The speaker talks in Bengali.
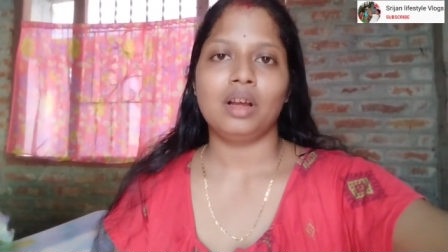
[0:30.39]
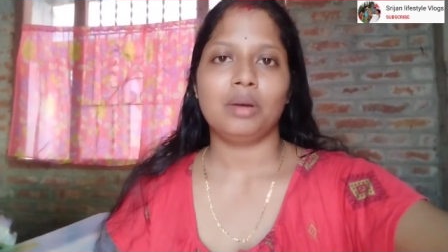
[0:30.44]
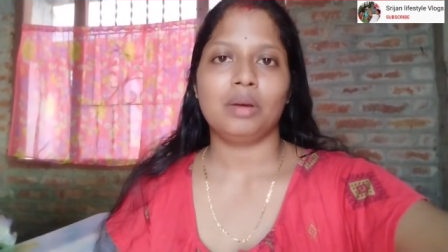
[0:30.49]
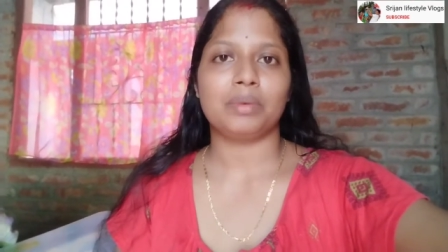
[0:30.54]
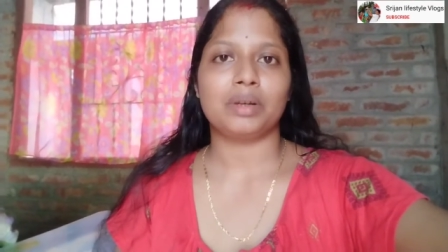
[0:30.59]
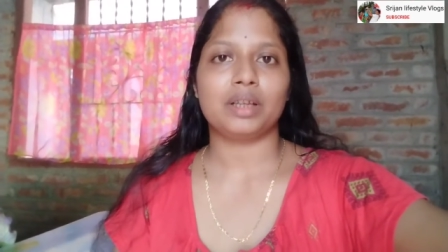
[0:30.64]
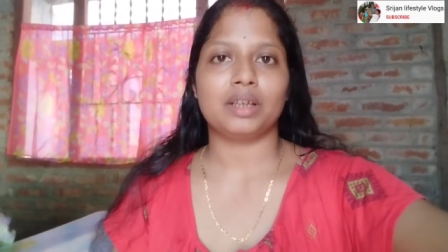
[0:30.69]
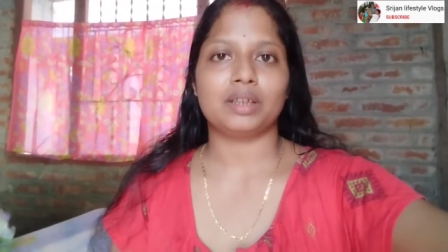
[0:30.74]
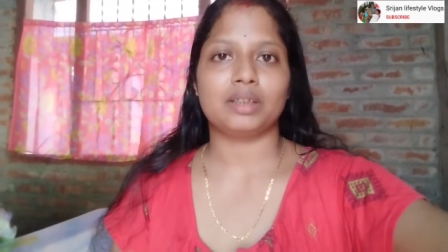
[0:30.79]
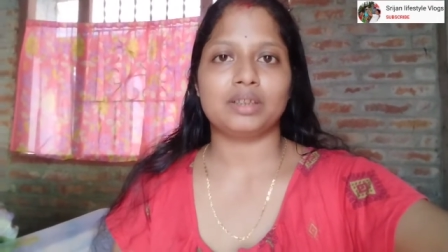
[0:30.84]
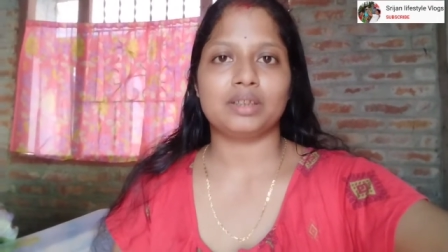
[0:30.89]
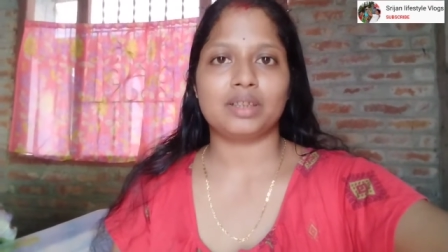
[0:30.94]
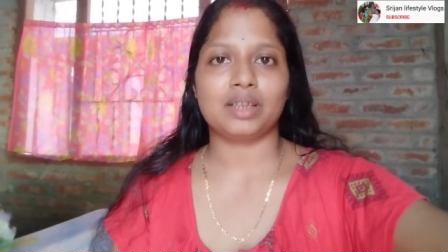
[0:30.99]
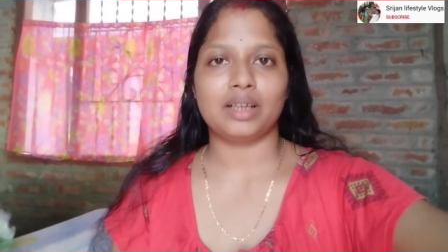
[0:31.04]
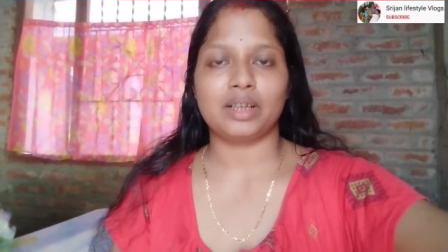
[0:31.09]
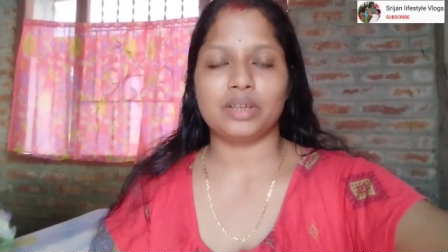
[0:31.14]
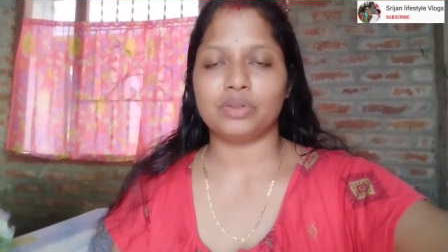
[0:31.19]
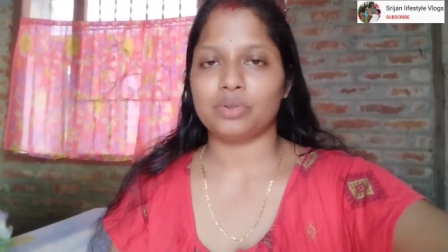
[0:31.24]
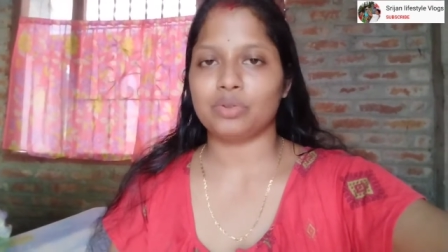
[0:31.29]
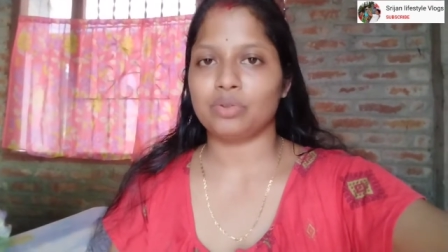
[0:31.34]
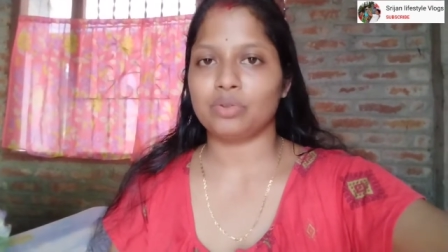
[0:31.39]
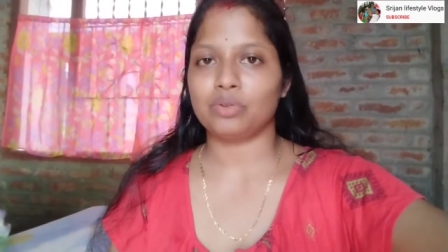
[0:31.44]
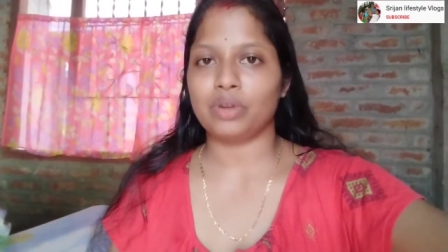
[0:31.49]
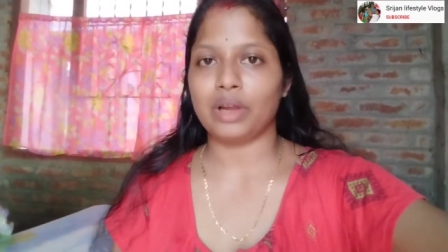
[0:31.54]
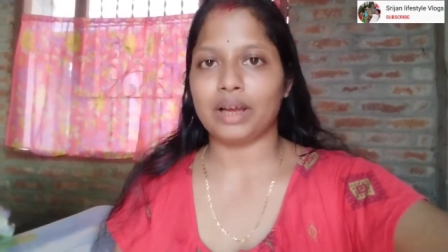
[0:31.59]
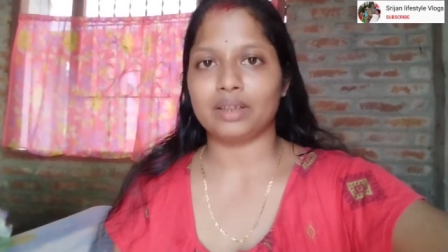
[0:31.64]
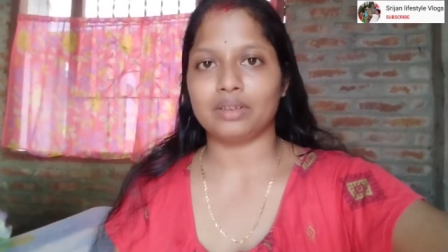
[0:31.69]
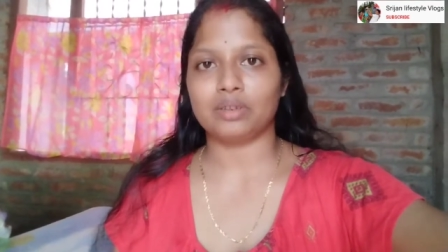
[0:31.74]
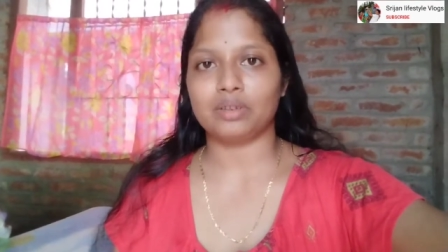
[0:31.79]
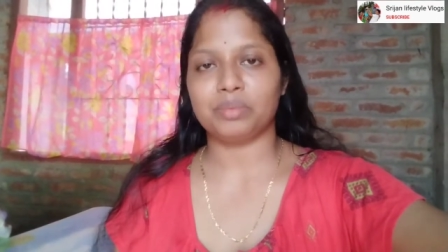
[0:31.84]
মানে ছেলের জন্য
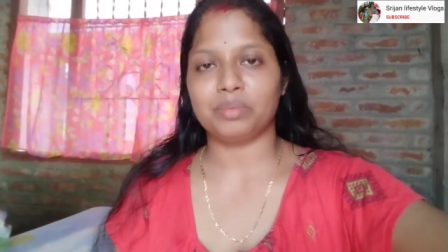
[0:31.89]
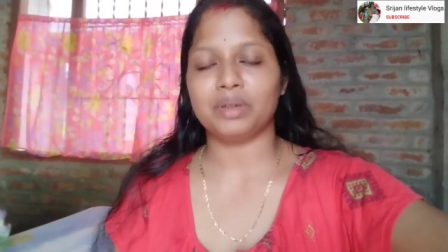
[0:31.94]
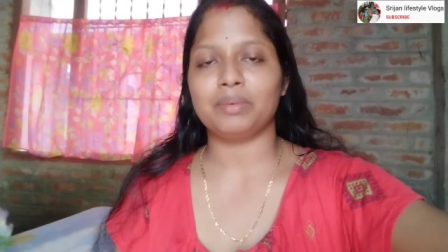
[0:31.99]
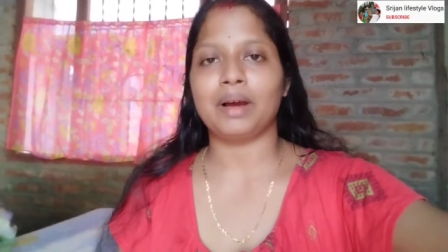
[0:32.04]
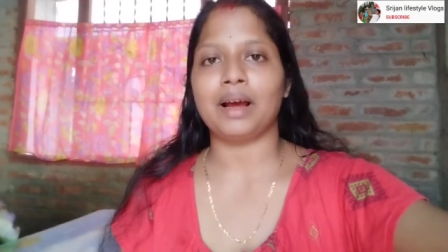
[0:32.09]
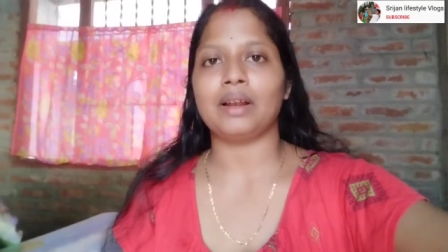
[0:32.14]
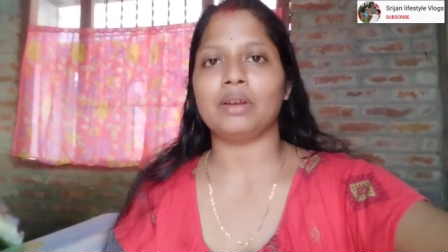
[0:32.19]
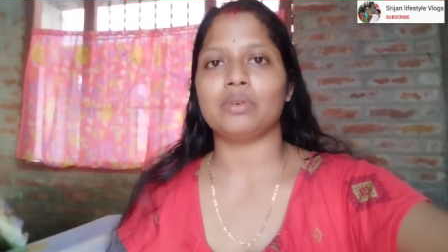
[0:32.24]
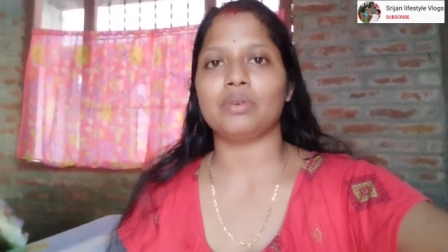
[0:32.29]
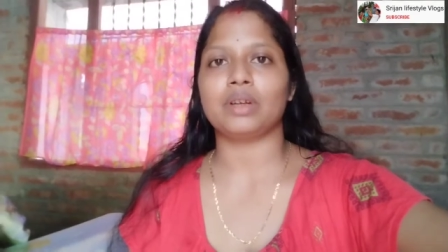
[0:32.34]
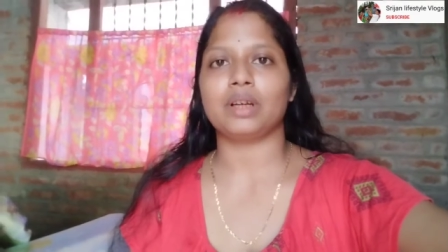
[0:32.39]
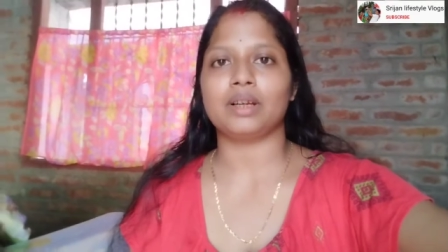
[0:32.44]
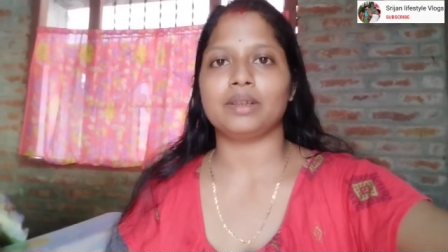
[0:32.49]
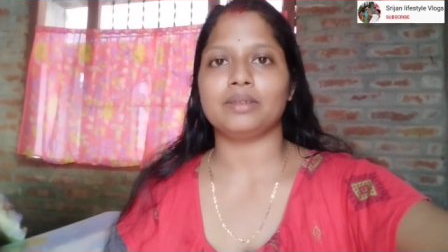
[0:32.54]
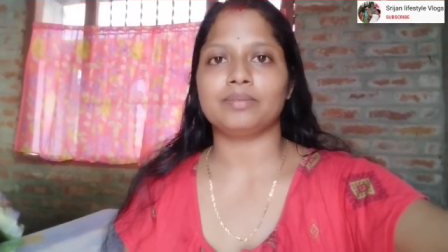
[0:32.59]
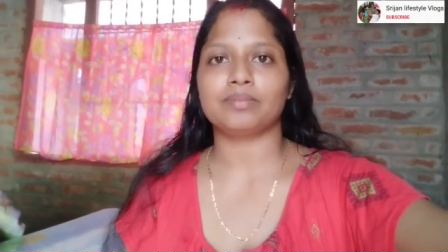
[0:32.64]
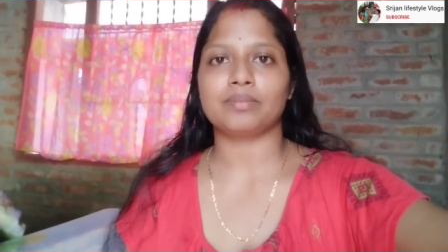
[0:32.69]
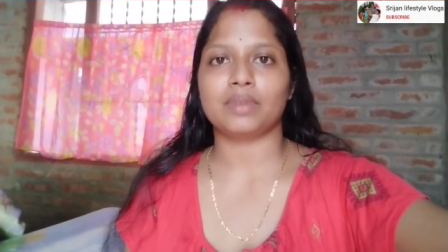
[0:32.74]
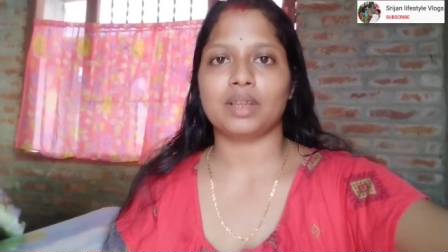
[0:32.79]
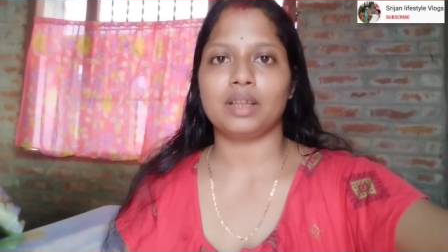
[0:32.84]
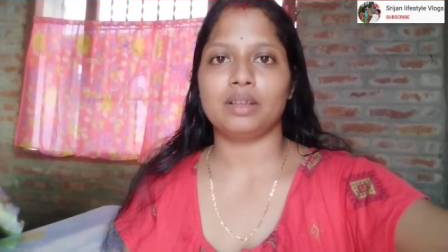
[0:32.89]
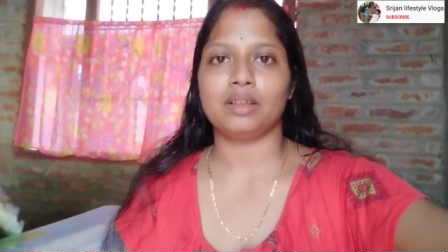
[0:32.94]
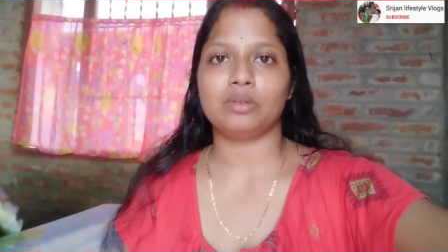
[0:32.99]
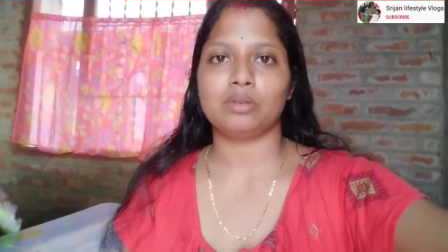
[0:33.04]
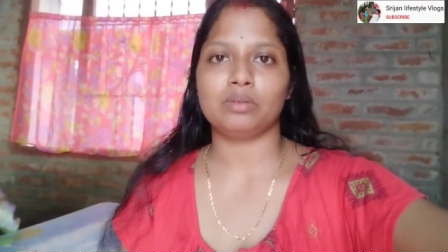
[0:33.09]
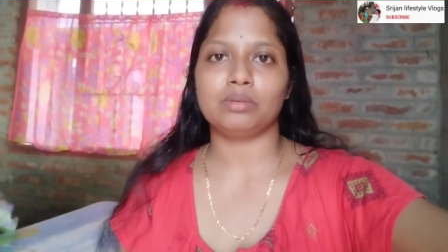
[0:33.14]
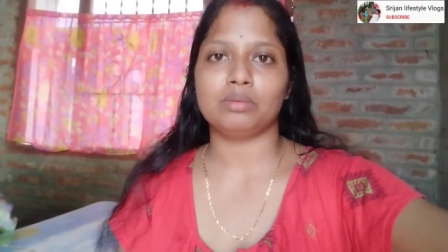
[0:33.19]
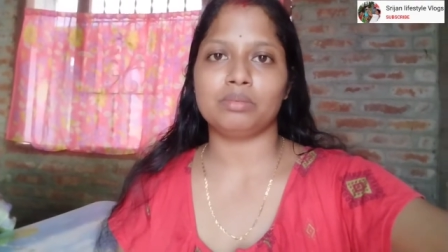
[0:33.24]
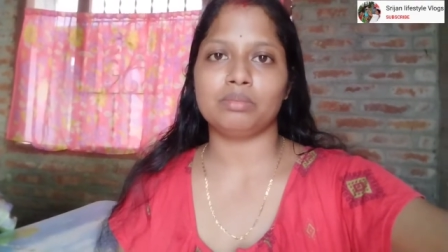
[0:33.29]
একদমই ভালো না কিন্তু